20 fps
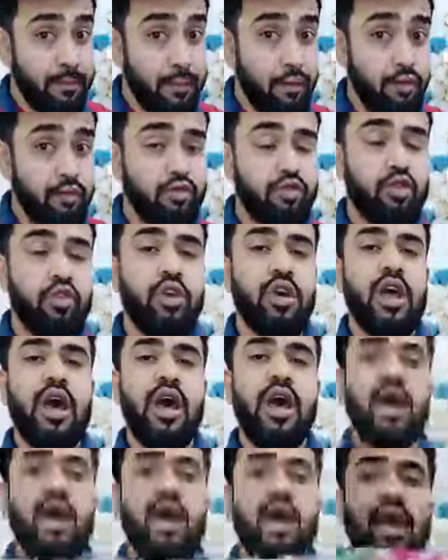এর পোর্শনটা
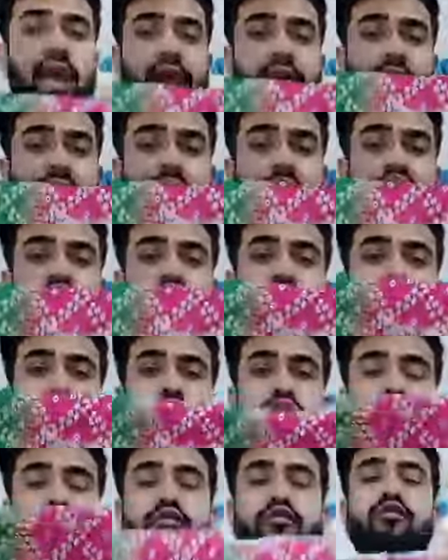এটা হচ্ছে
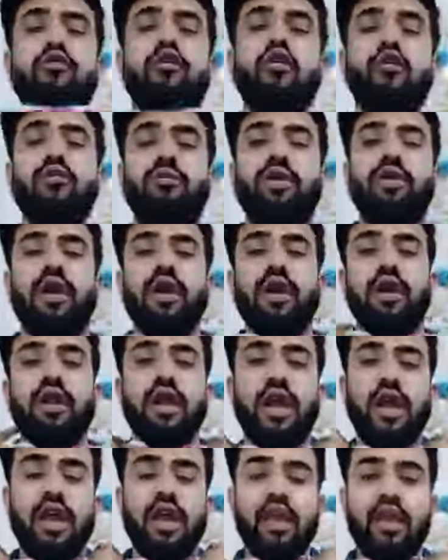ফুল ফ্রন্ট পার্ট
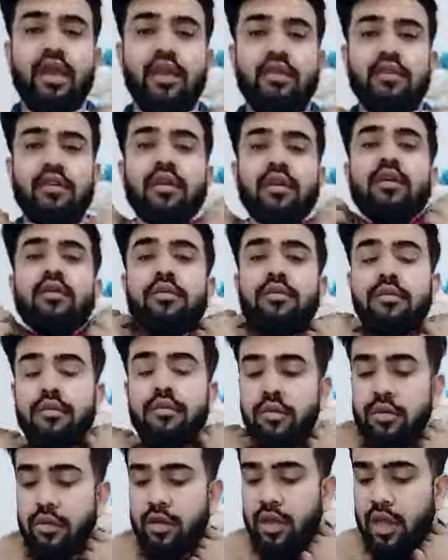এই যে
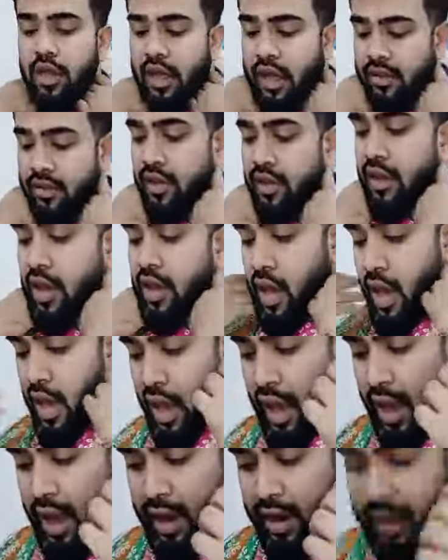ঠিক আছে
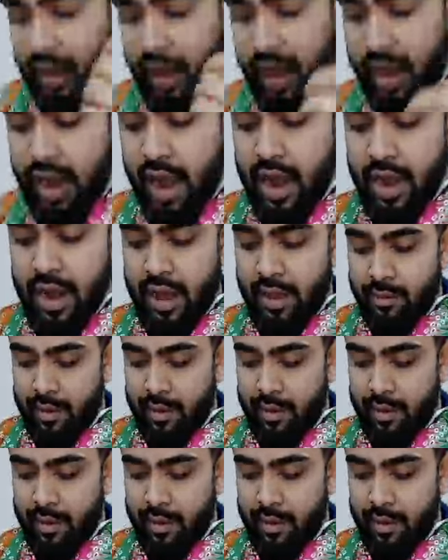অ্যান্ড এখানে